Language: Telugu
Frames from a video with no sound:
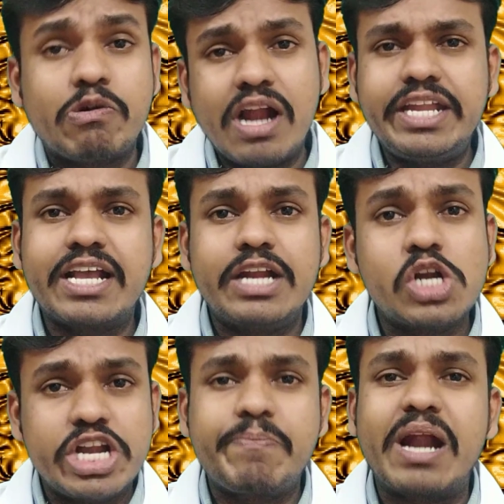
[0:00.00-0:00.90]
క్వాలిటీ
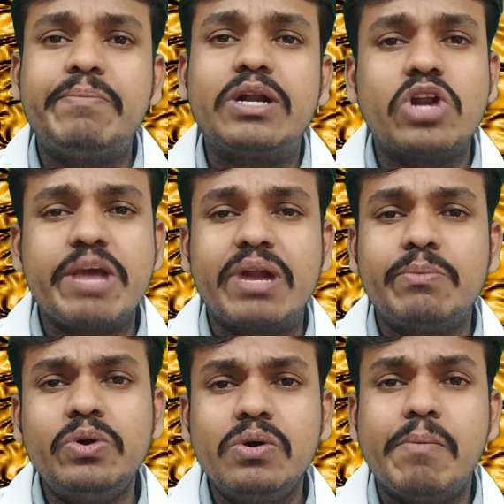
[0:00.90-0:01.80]
కంట్రోల్ డిపార్ట్మెంట్ లోనే
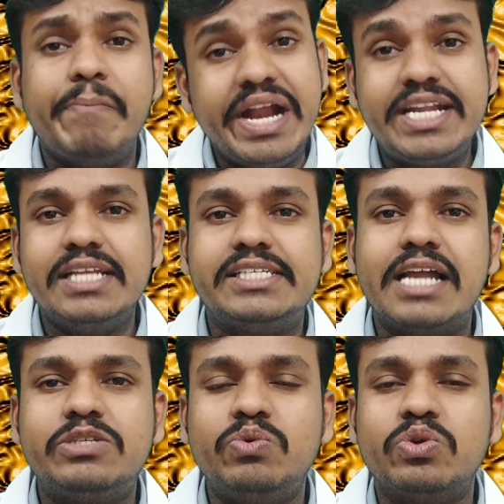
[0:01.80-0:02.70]
మనము మెయింటైన్
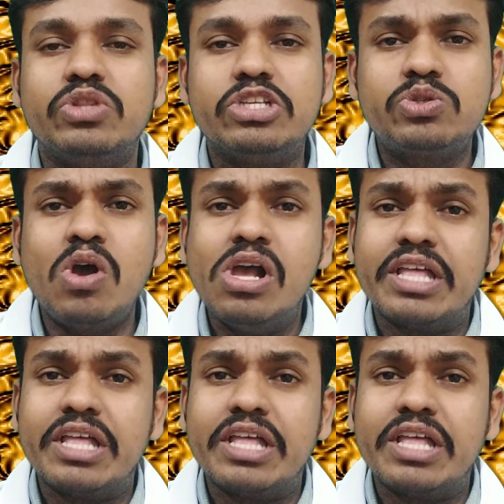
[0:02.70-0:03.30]
చేయాల్సి ఉంటుంది సో